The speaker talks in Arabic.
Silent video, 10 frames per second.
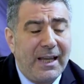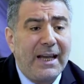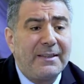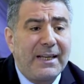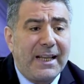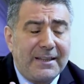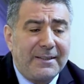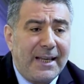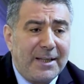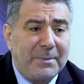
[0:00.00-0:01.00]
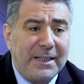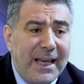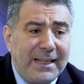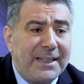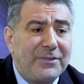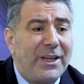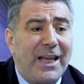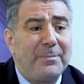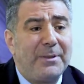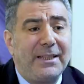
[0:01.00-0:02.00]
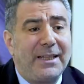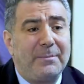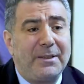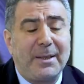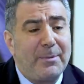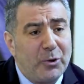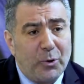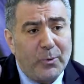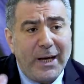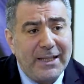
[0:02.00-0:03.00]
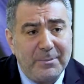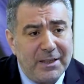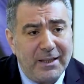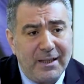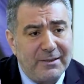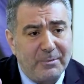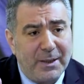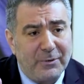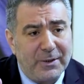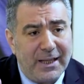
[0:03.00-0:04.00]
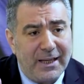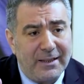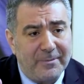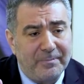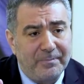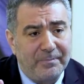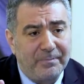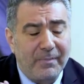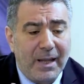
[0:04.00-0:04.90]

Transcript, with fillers: هذا الأذان من أين جاء به النبي؟ طبعا هو وحي من الله سبحانه وتعالى نعم